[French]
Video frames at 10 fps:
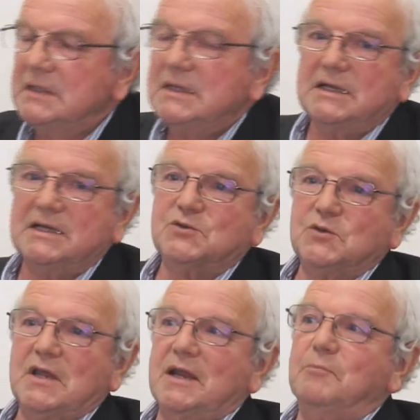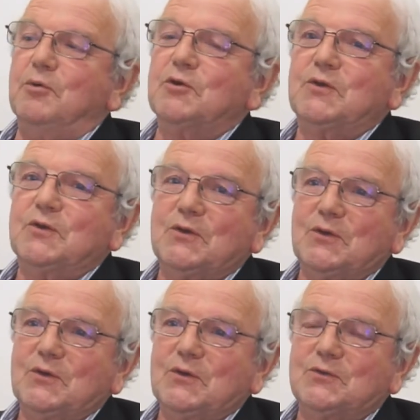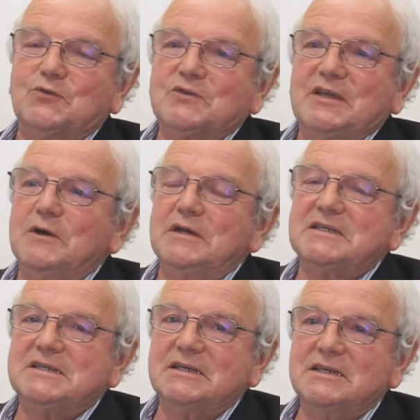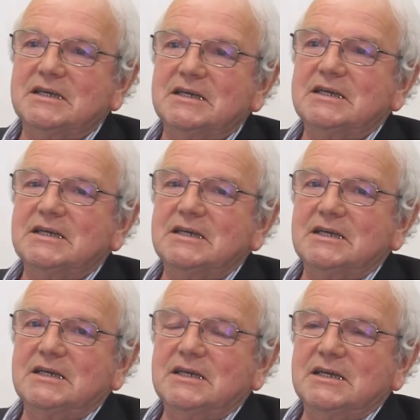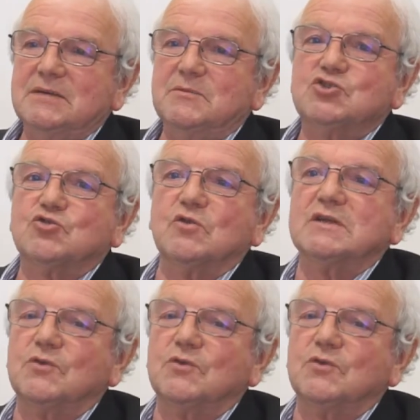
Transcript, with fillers: Elle a sonné à la porte, tout ce qui lui restait. Elle m'a dit Je te les